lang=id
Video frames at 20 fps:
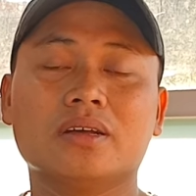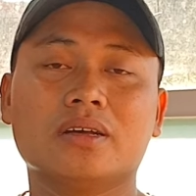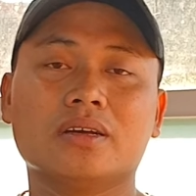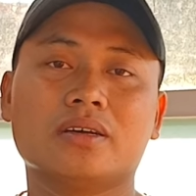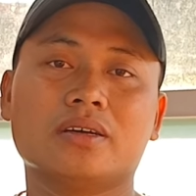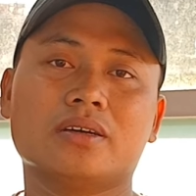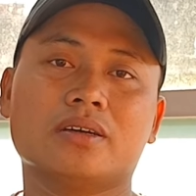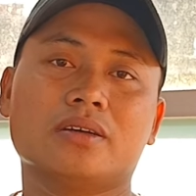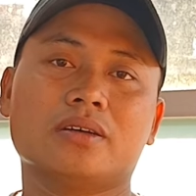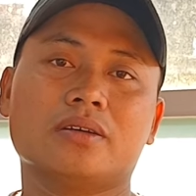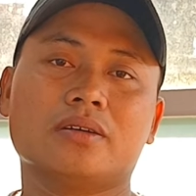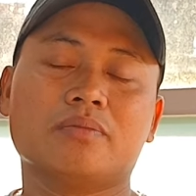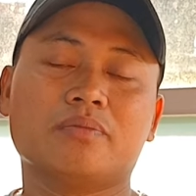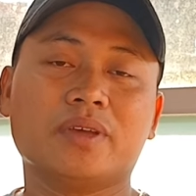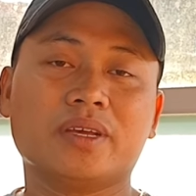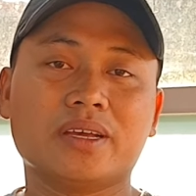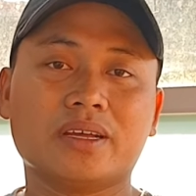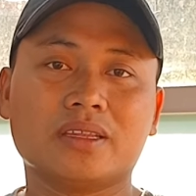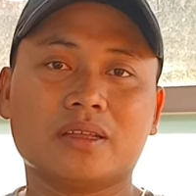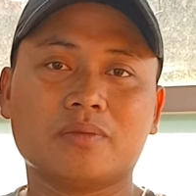uh,
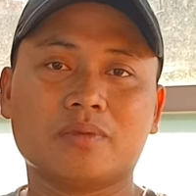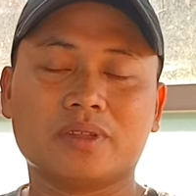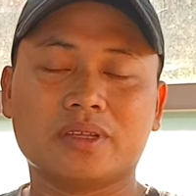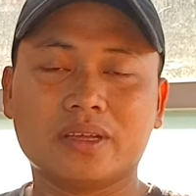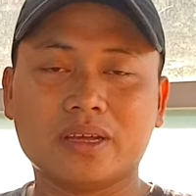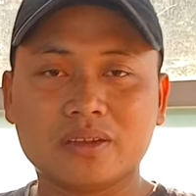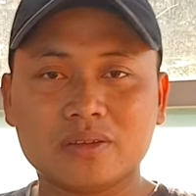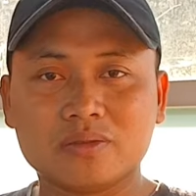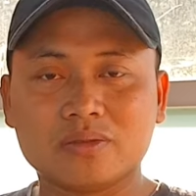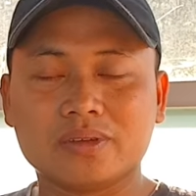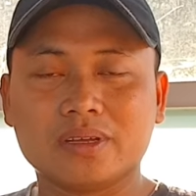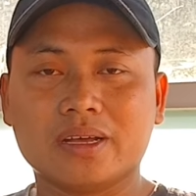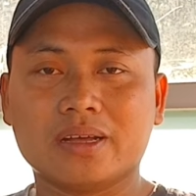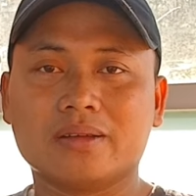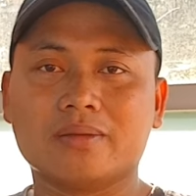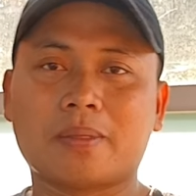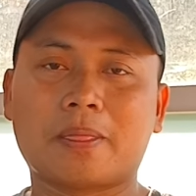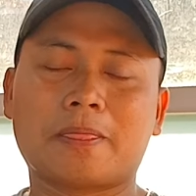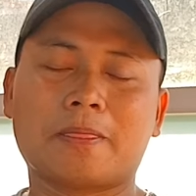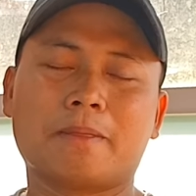eh, PKK dan juga
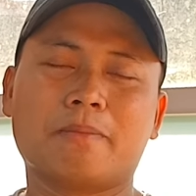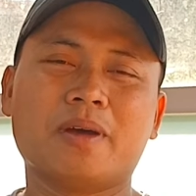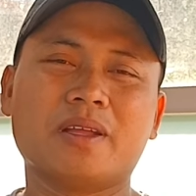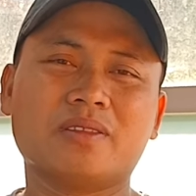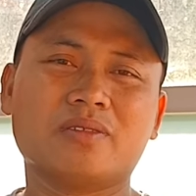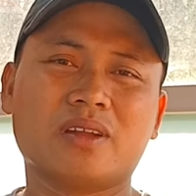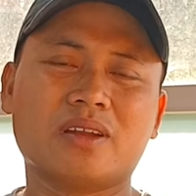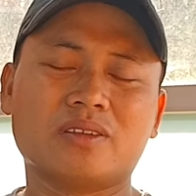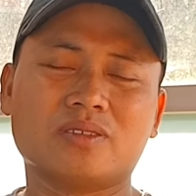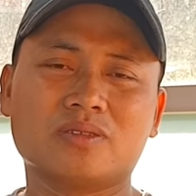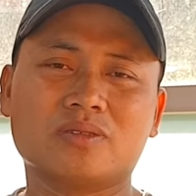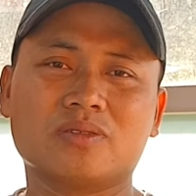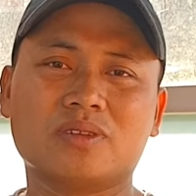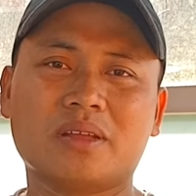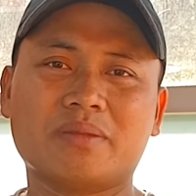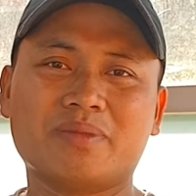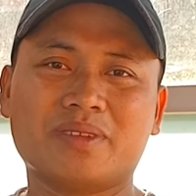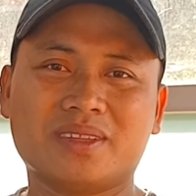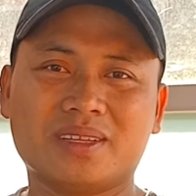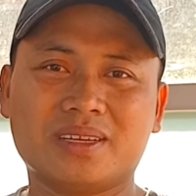bantu langsung
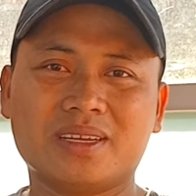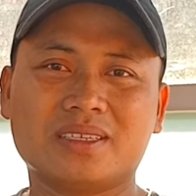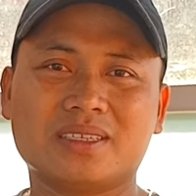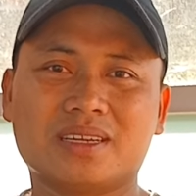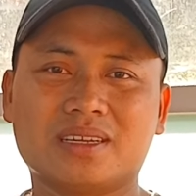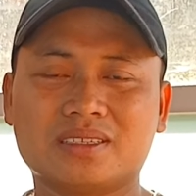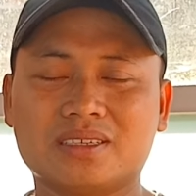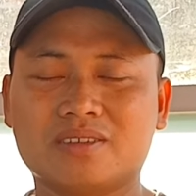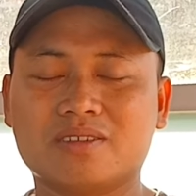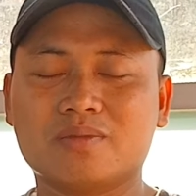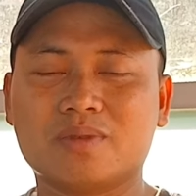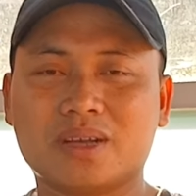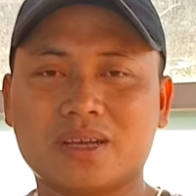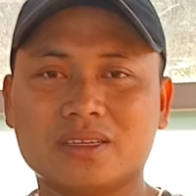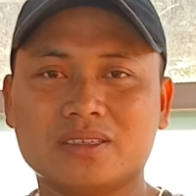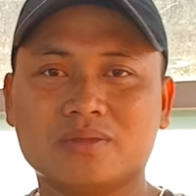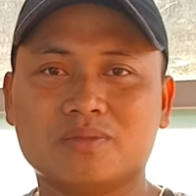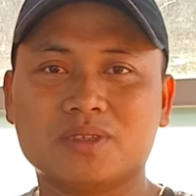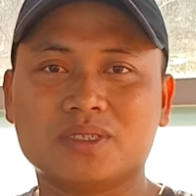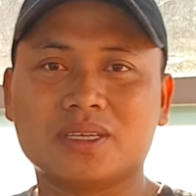tunai mitigasi risiko
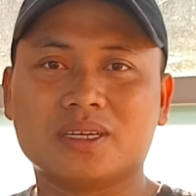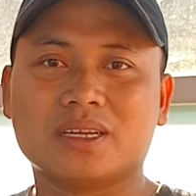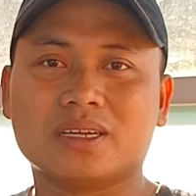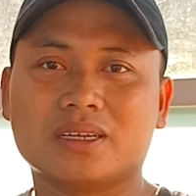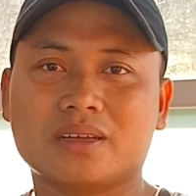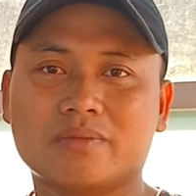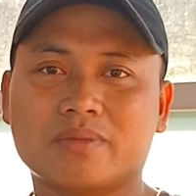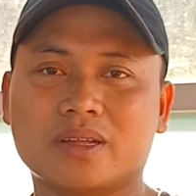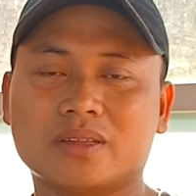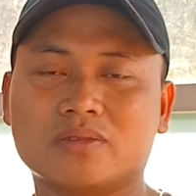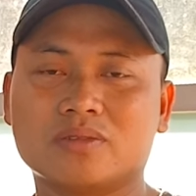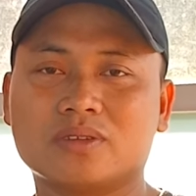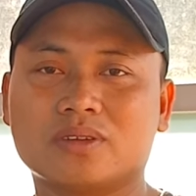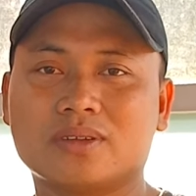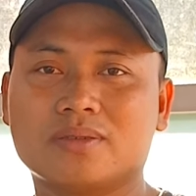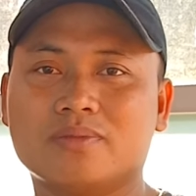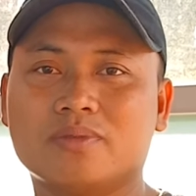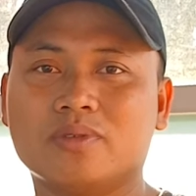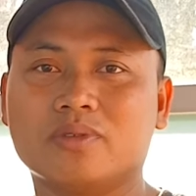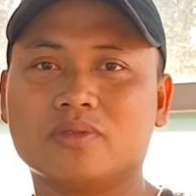pangan sebesar
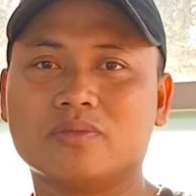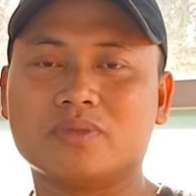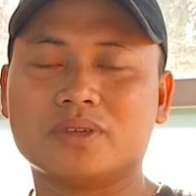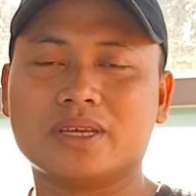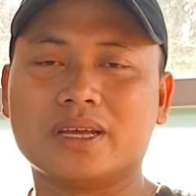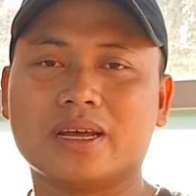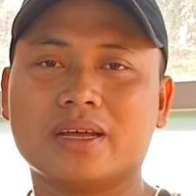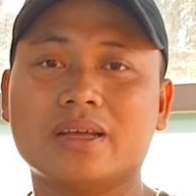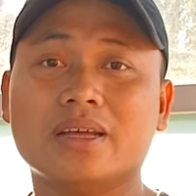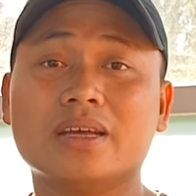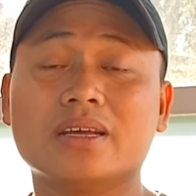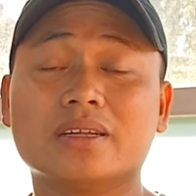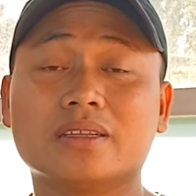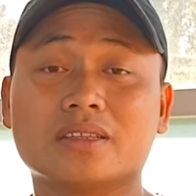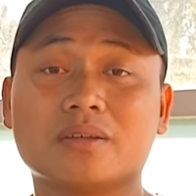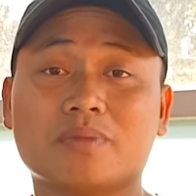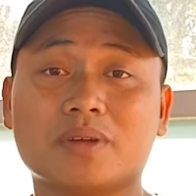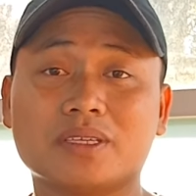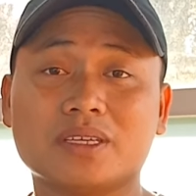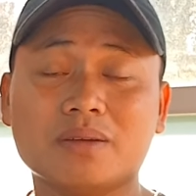Rp600.000
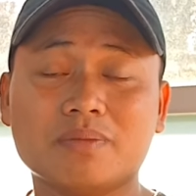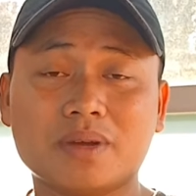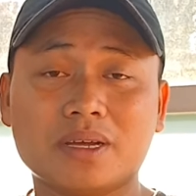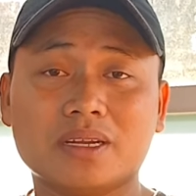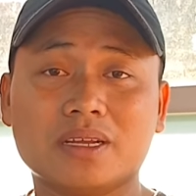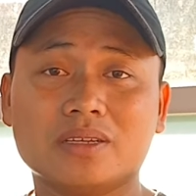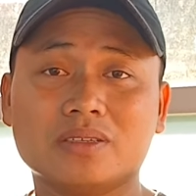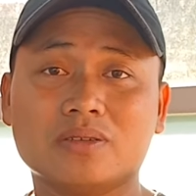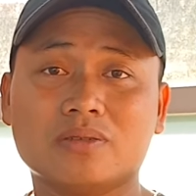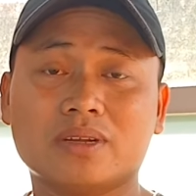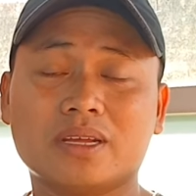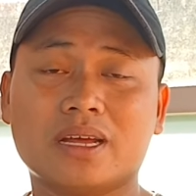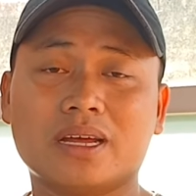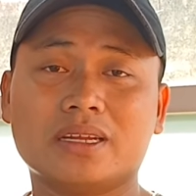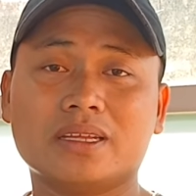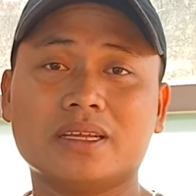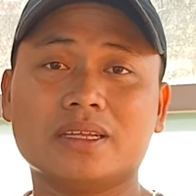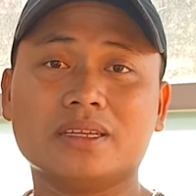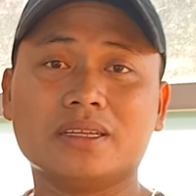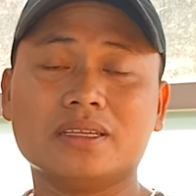tepatnya pada sore
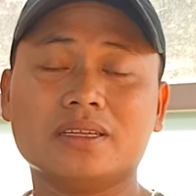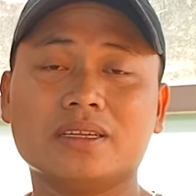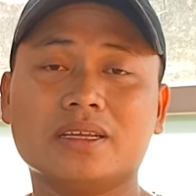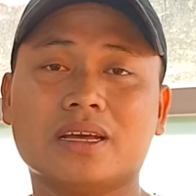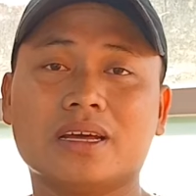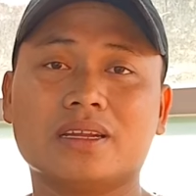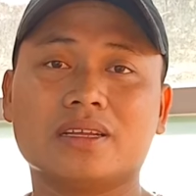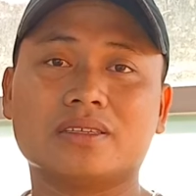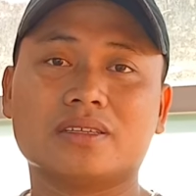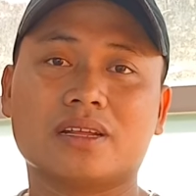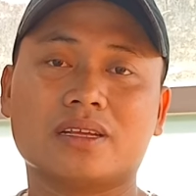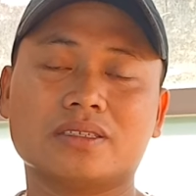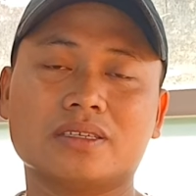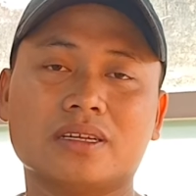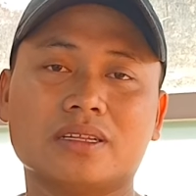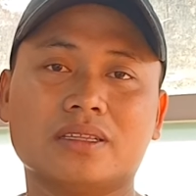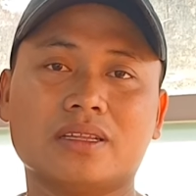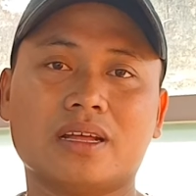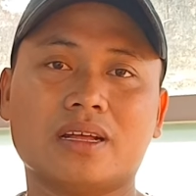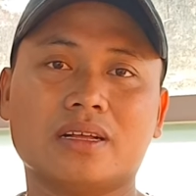hari ini di hari
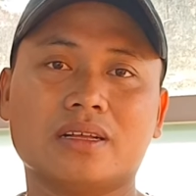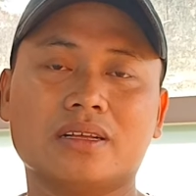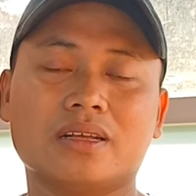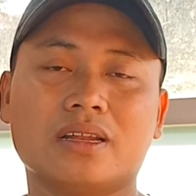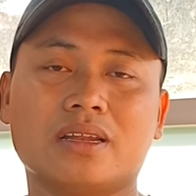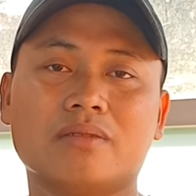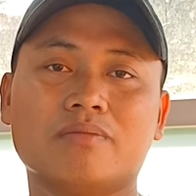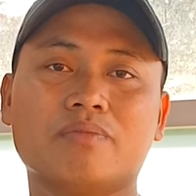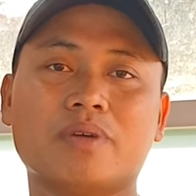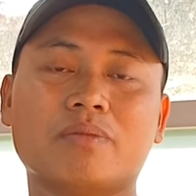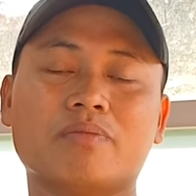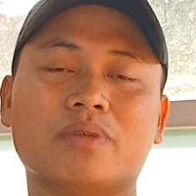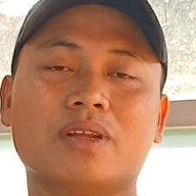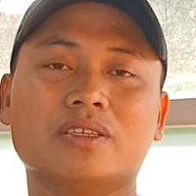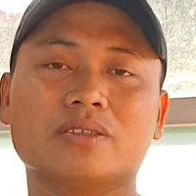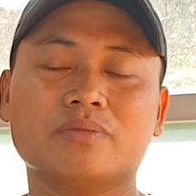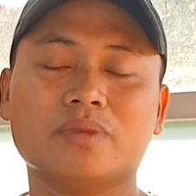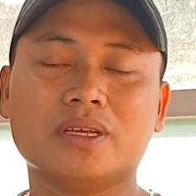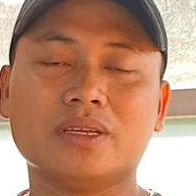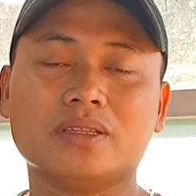Selasa tanggal
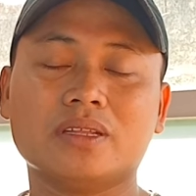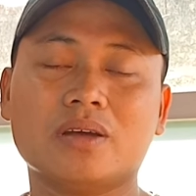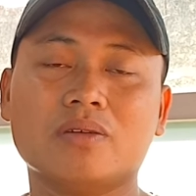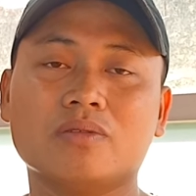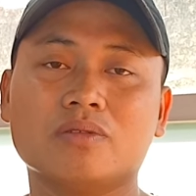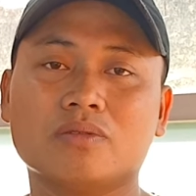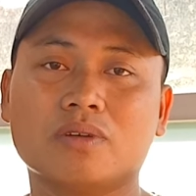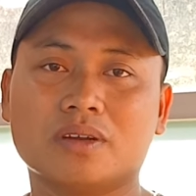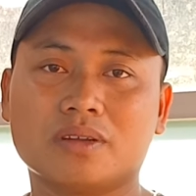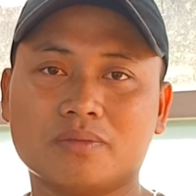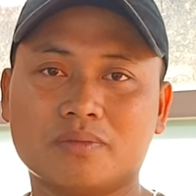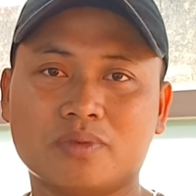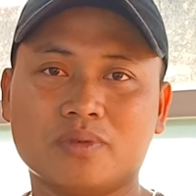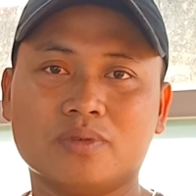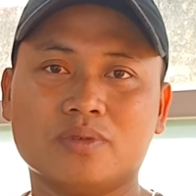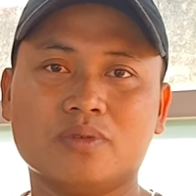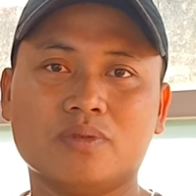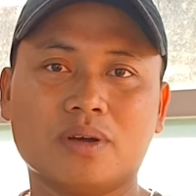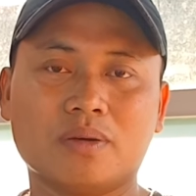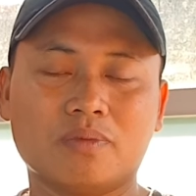14 Mei tahun
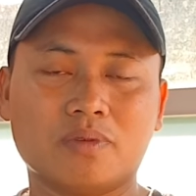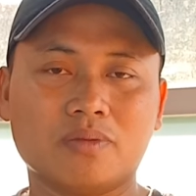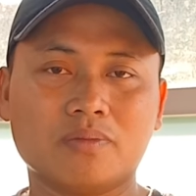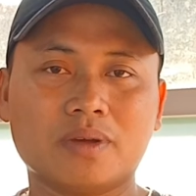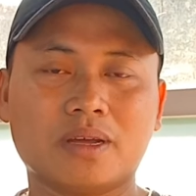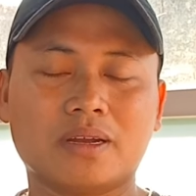2024